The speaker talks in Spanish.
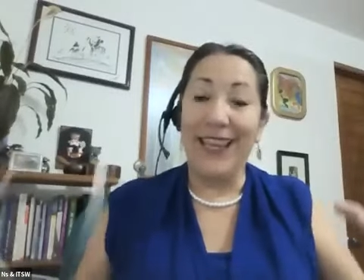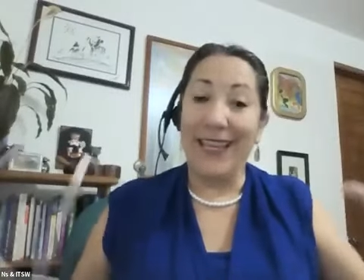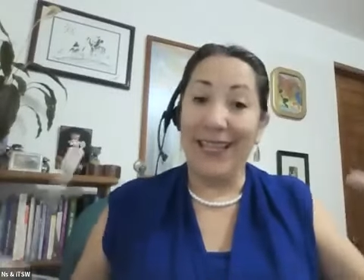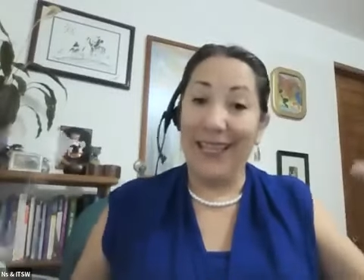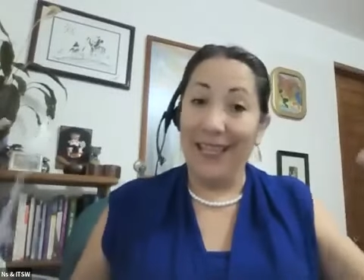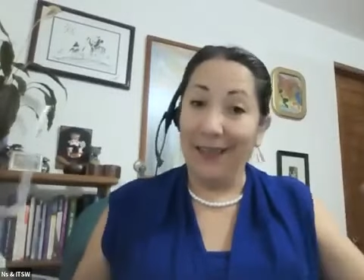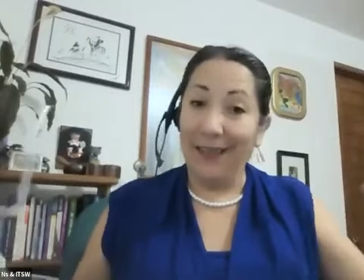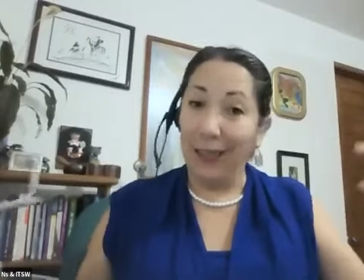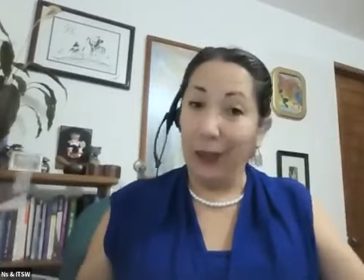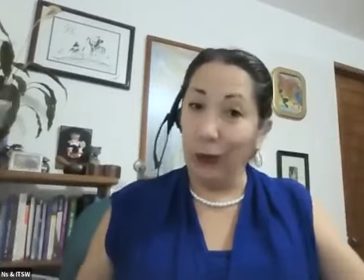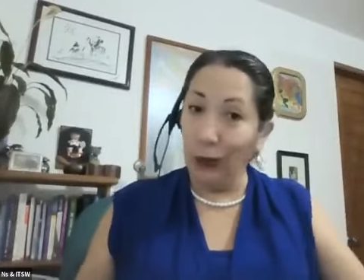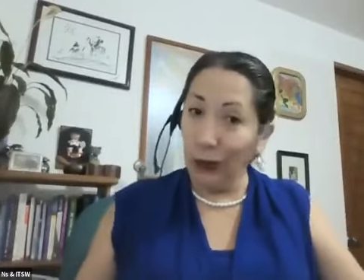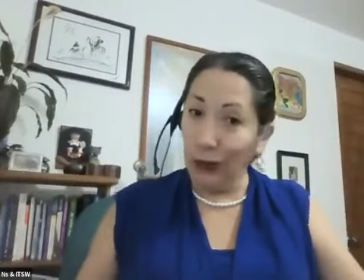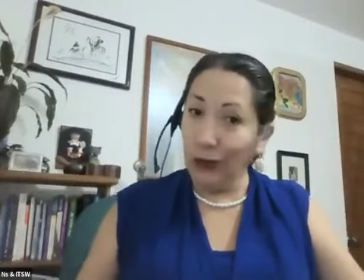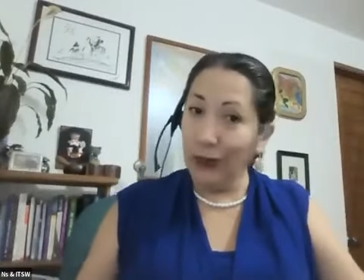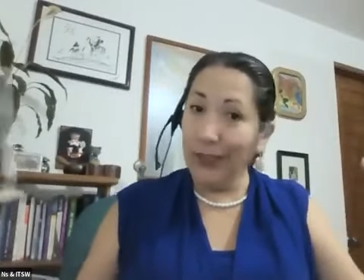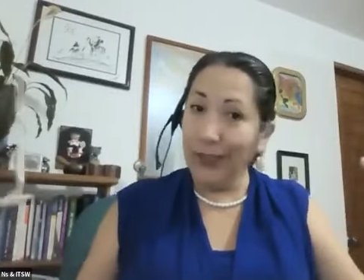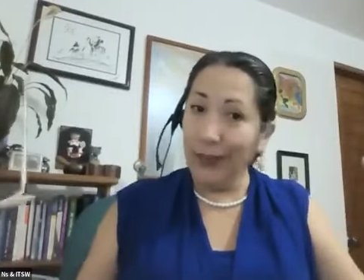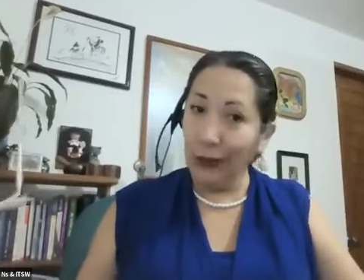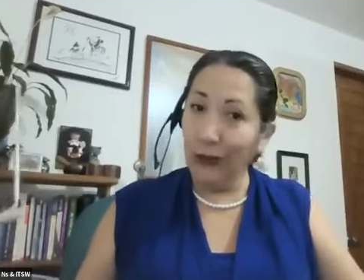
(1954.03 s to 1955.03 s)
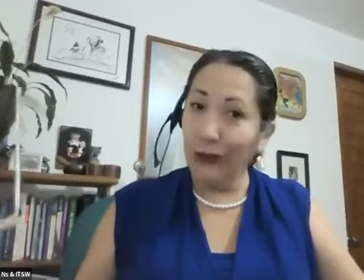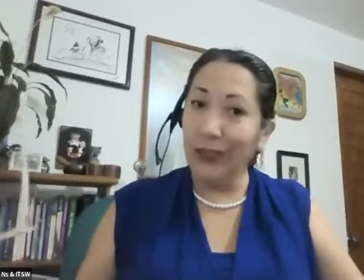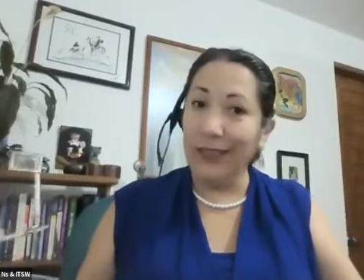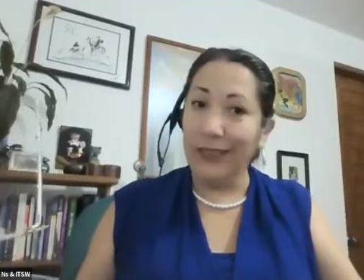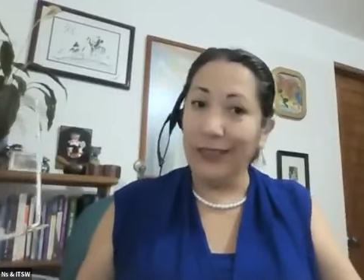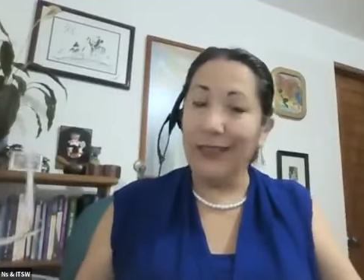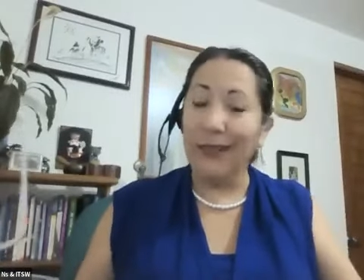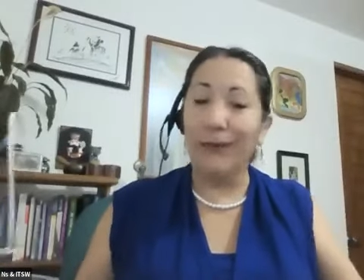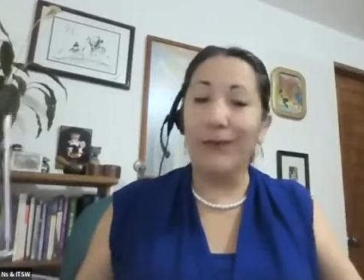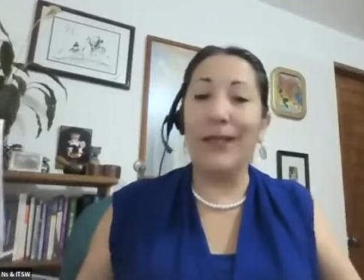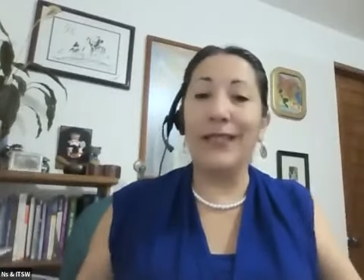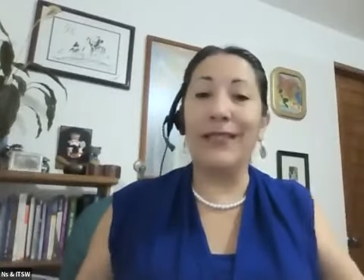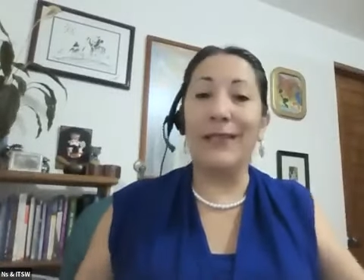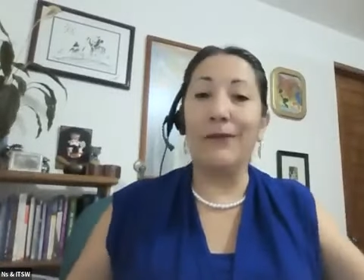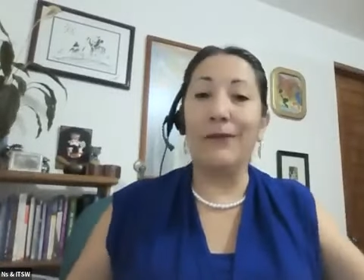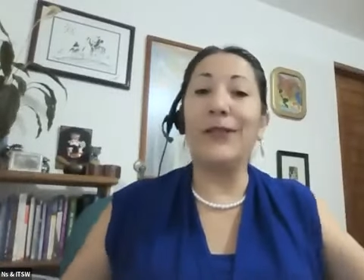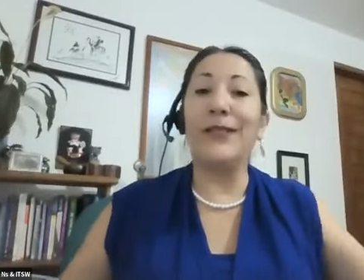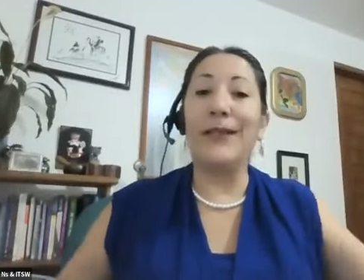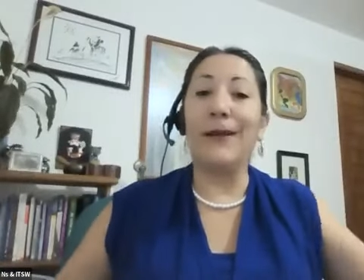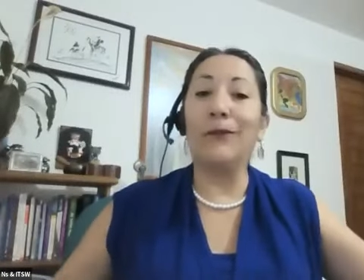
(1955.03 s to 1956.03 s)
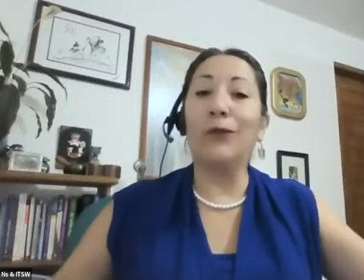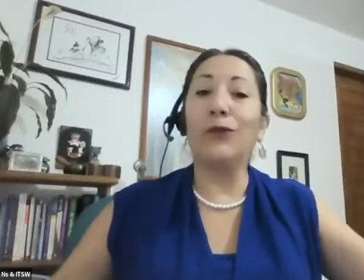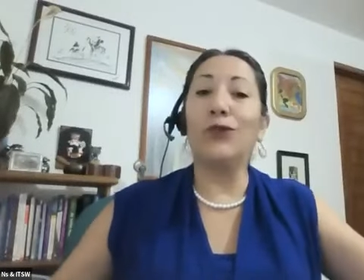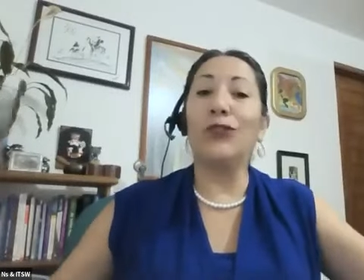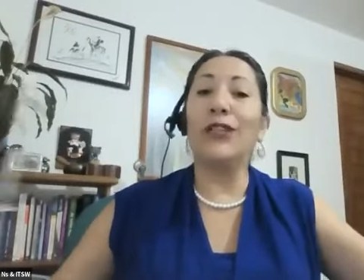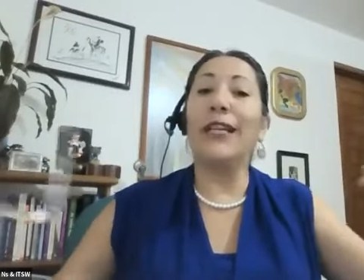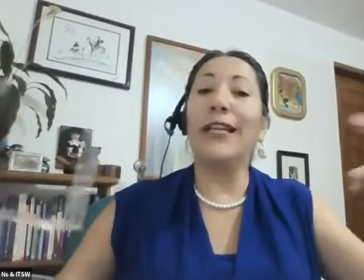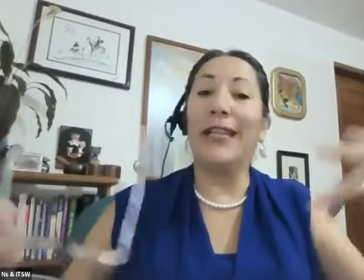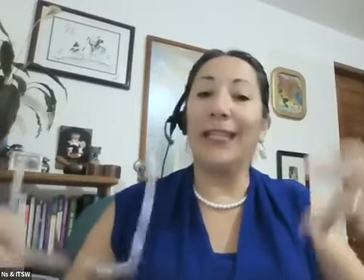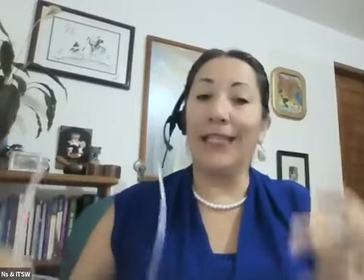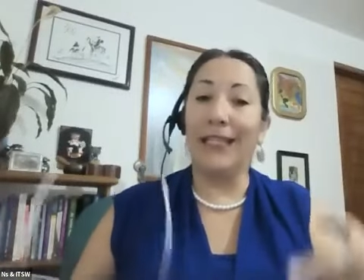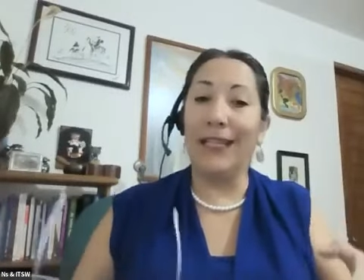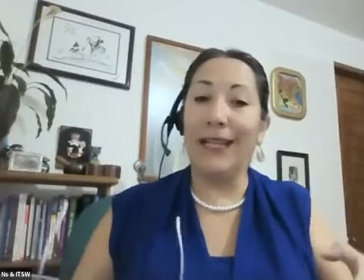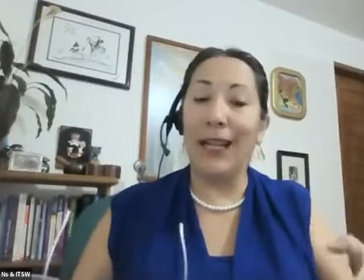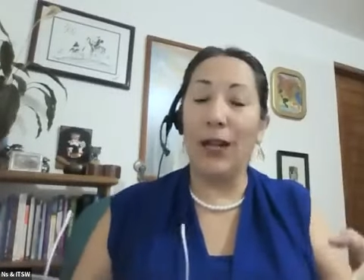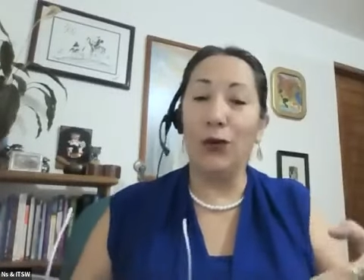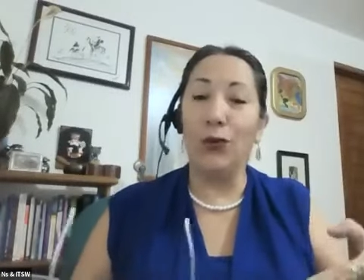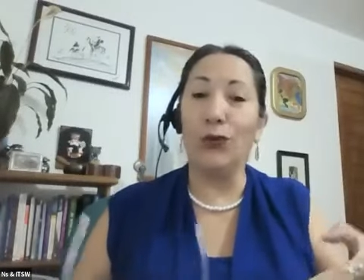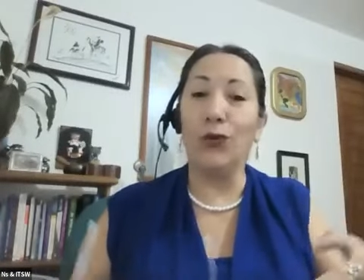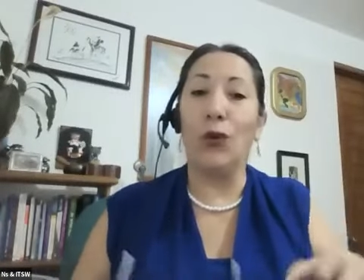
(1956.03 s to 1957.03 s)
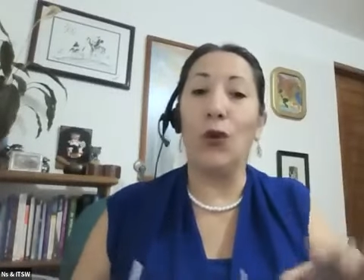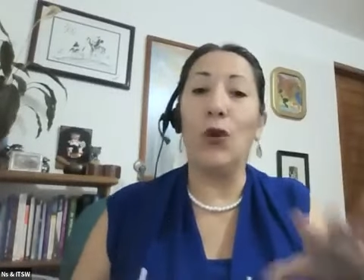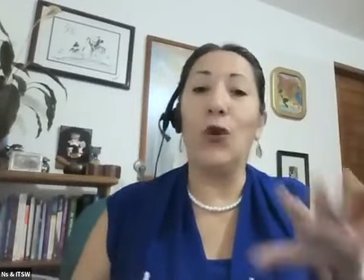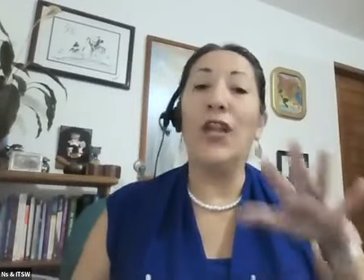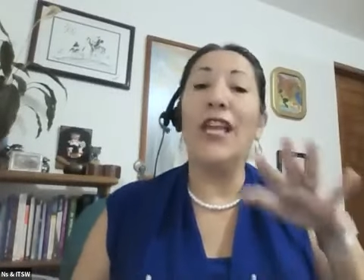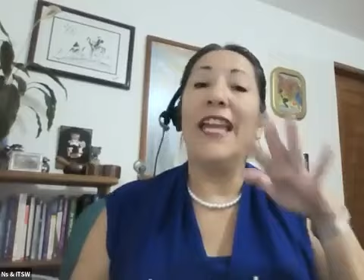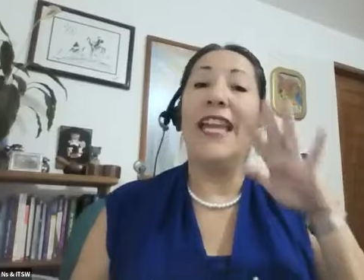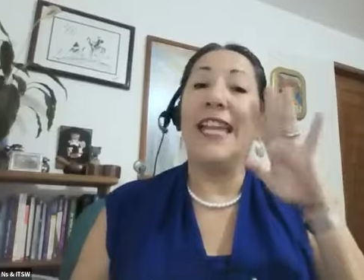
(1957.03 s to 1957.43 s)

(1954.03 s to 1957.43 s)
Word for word: y entre todos estos sistemas empezamos a generar uno,